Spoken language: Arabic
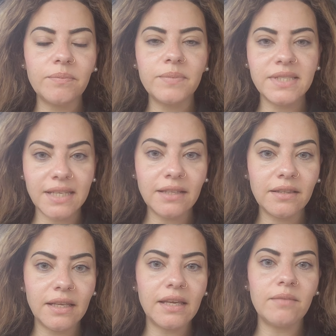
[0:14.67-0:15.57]
بالذات
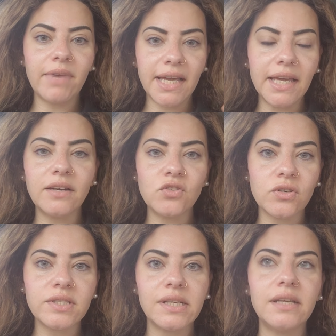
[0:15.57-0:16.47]
يمكن معايا انا
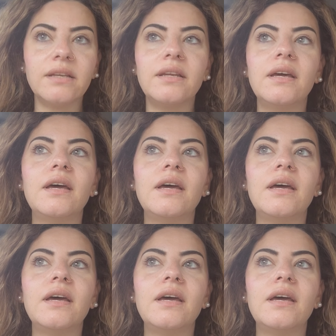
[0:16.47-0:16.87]
شخصيا